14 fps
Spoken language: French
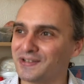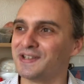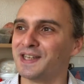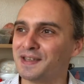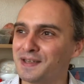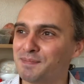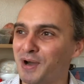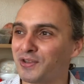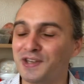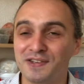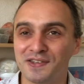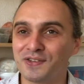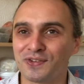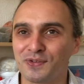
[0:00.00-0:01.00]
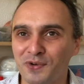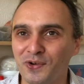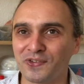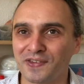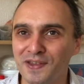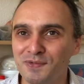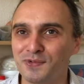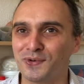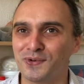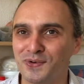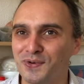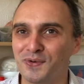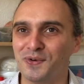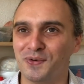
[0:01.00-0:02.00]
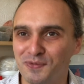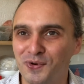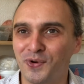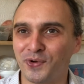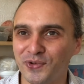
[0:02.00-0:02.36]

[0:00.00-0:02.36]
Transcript: les marionnettistes français vont,